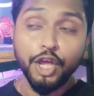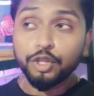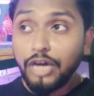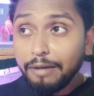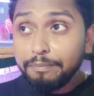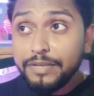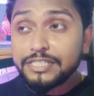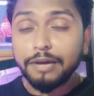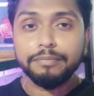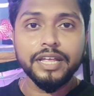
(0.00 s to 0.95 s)
तो आप भी
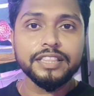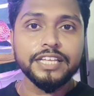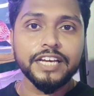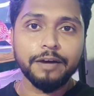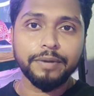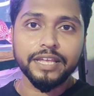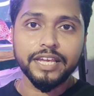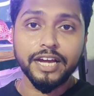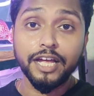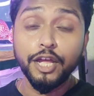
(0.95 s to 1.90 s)
सामने दिखा
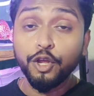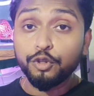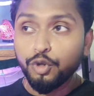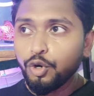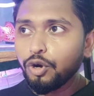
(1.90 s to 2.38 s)
पाइएगा तो